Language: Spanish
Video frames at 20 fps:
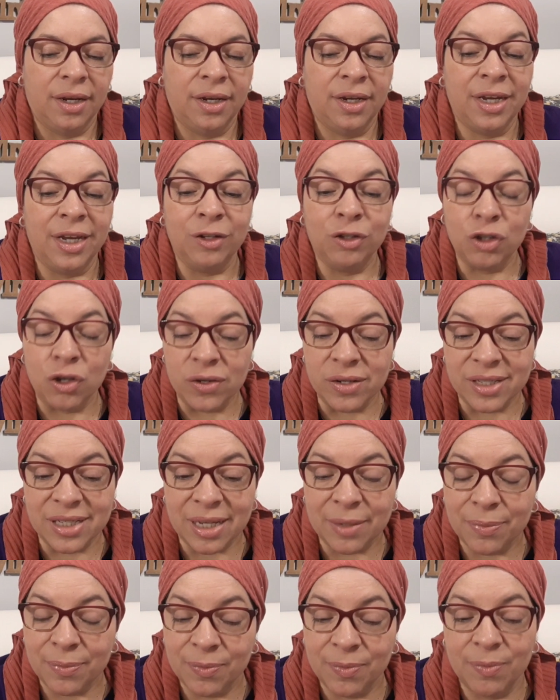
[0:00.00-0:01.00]
Y
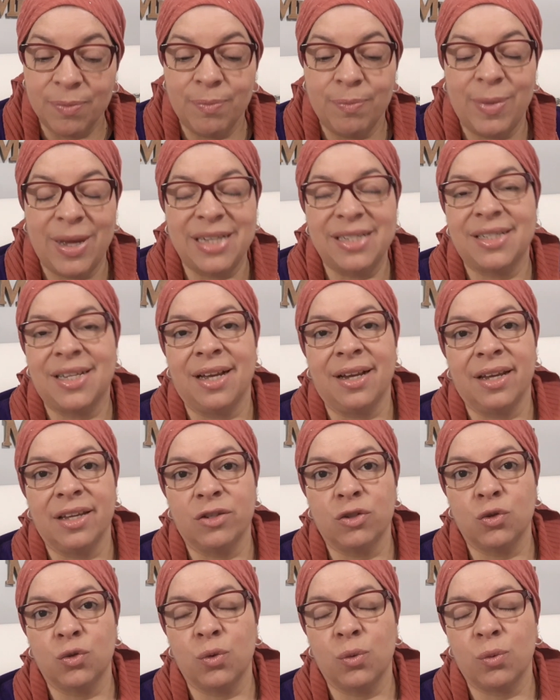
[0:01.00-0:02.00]
entonces pasa que,
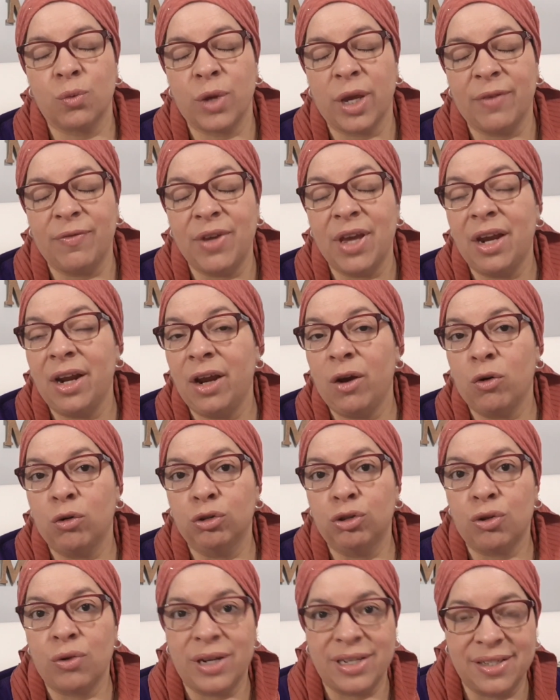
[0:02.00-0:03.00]
que viene
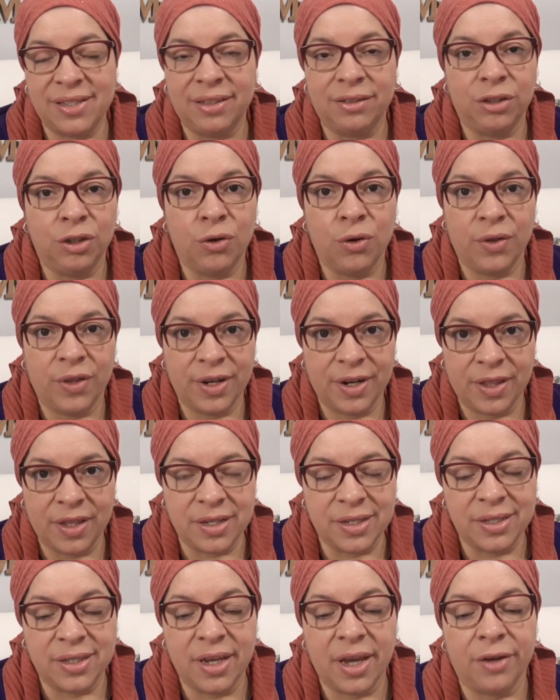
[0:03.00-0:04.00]
otro ascético del
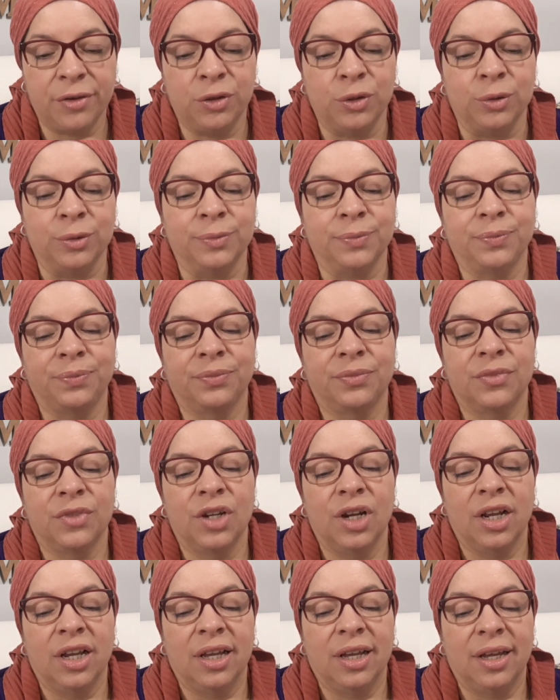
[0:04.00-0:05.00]
desierto
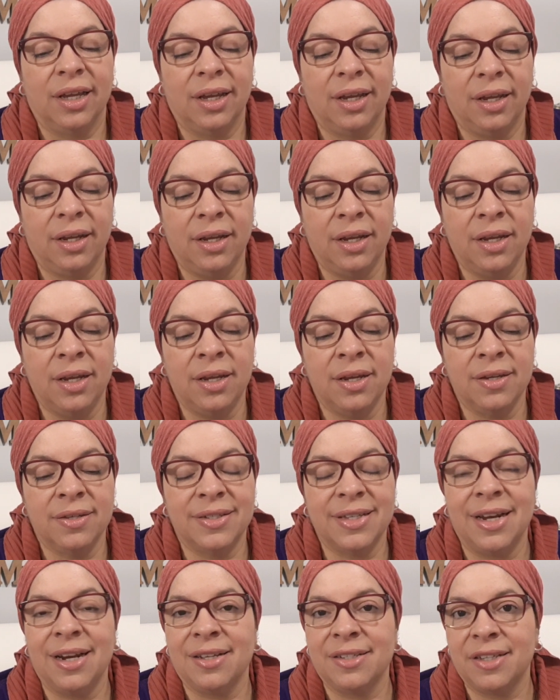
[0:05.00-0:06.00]
y
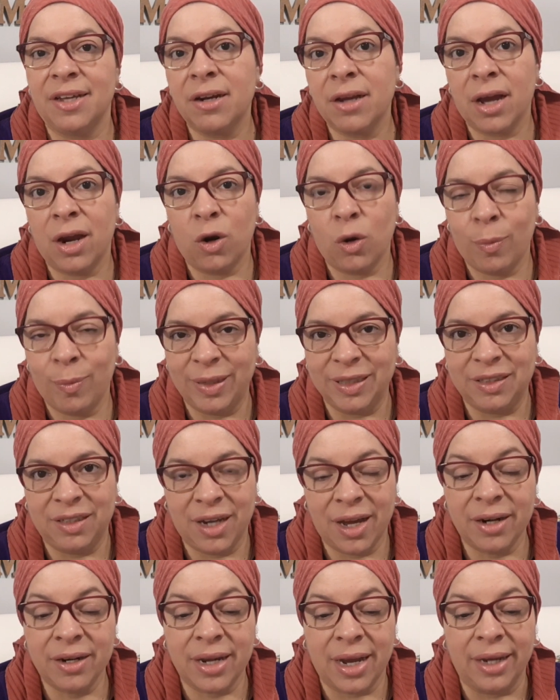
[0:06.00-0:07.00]
se le acerca a los
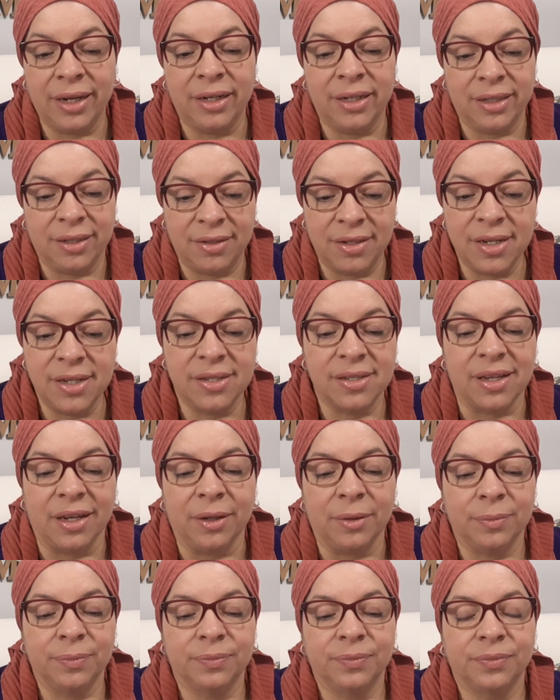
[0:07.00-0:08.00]
patriarcas y les
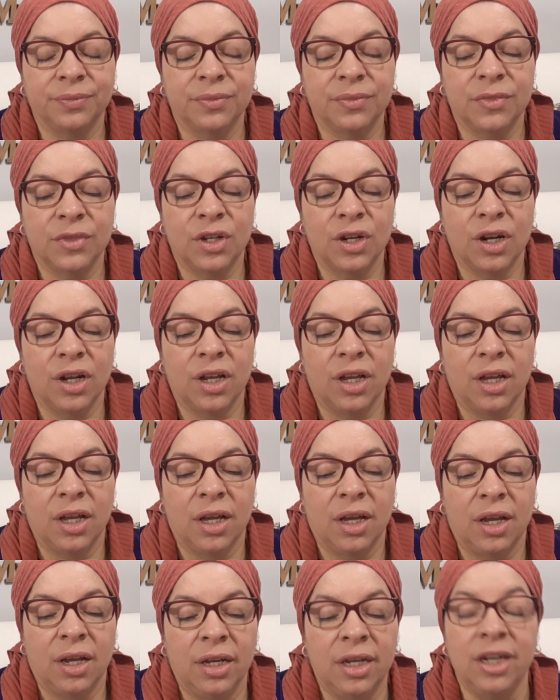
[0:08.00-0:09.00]
dice,
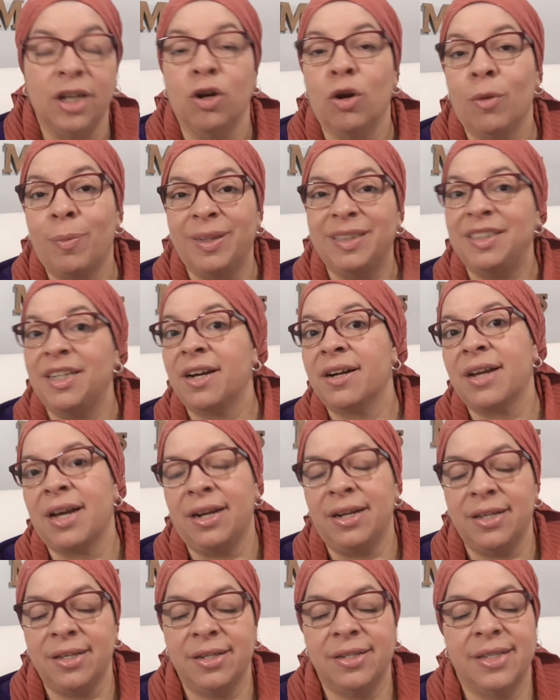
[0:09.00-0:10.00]
y, los patriarcas
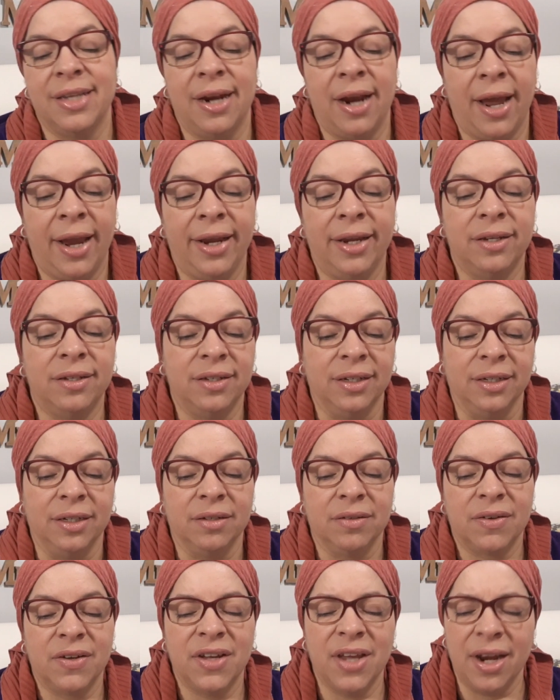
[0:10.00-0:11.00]
le dicen a
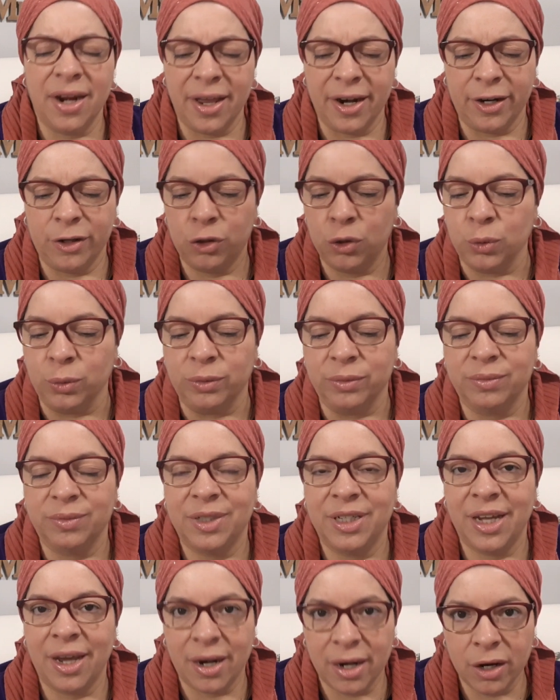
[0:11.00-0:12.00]
este, ¿quién eres tú?
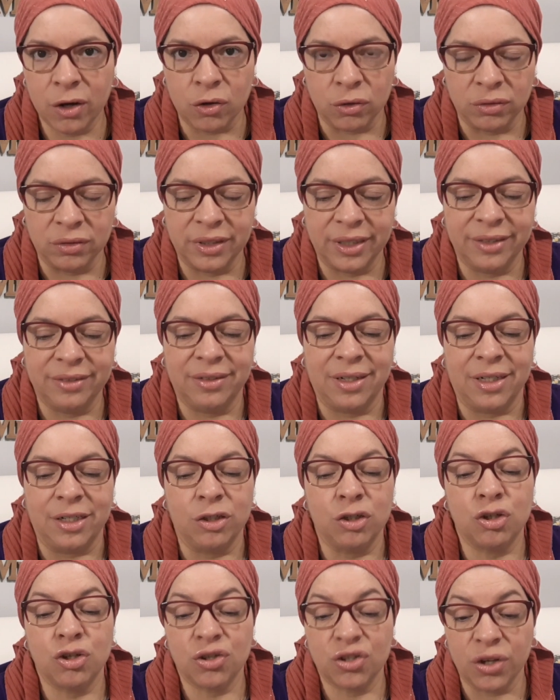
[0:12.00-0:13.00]
Y él les
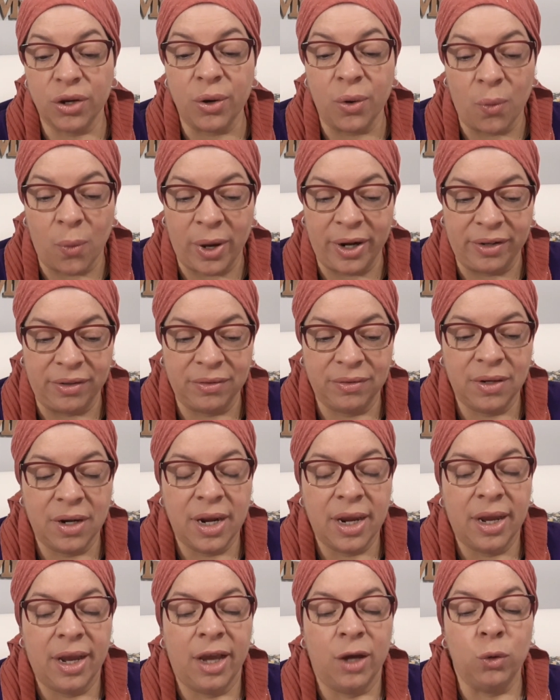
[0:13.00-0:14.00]
contesta, yo soy Juan,
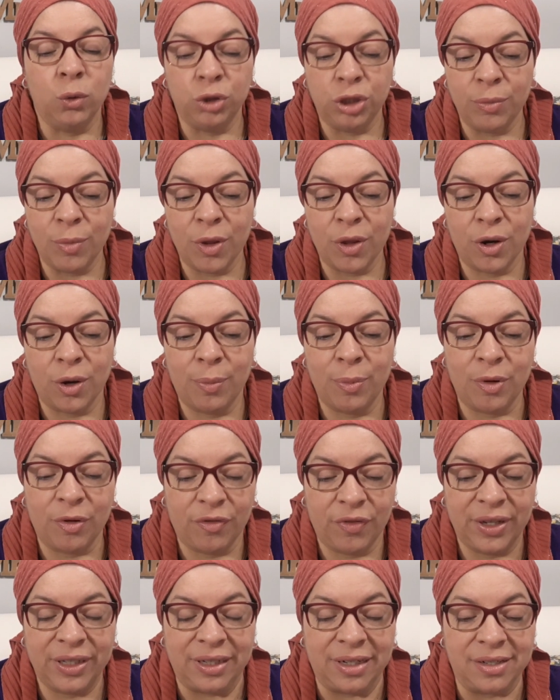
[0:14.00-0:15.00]
el último de los
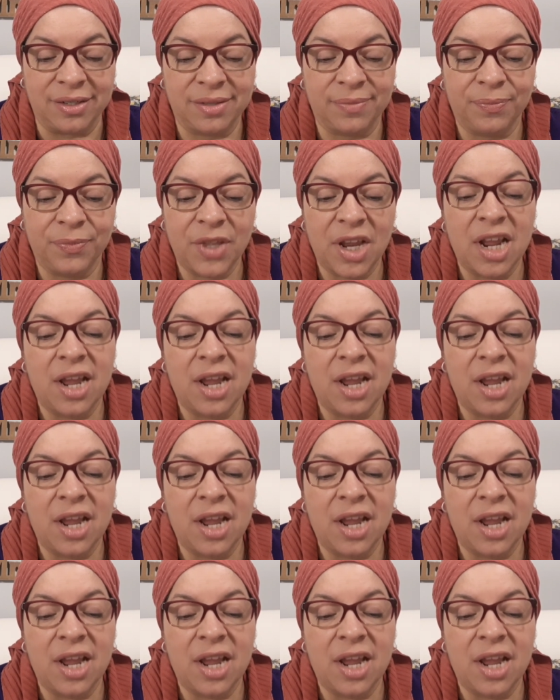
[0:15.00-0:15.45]
profetas.